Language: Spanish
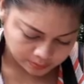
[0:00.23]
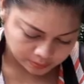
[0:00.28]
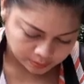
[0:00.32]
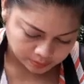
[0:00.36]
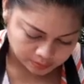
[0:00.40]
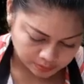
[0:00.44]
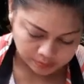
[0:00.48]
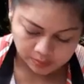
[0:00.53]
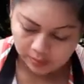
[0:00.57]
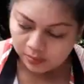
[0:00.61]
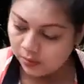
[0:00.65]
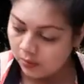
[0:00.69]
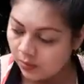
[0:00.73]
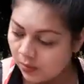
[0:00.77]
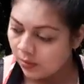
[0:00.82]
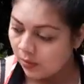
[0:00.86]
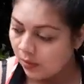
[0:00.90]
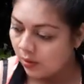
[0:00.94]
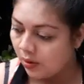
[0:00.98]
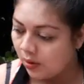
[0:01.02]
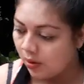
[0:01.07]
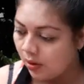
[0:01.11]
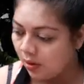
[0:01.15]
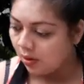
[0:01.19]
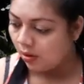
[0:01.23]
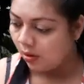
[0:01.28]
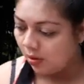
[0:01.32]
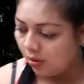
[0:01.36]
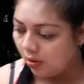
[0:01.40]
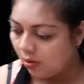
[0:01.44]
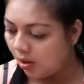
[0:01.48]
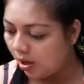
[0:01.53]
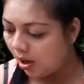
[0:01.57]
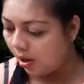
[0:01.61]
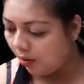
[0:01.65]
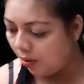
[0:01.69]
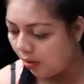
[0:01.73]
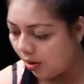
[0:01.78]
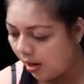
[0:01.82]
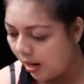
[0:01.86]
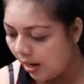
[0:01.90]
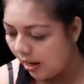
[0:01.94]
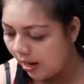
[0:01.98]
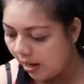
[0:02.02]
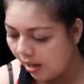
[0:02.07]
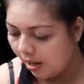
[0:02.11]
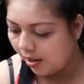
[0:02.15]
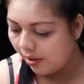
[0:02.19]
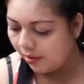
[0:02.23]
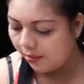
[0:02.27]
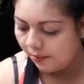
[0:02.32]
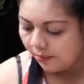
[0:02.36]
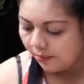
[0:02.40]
Hola, hola, buenos días.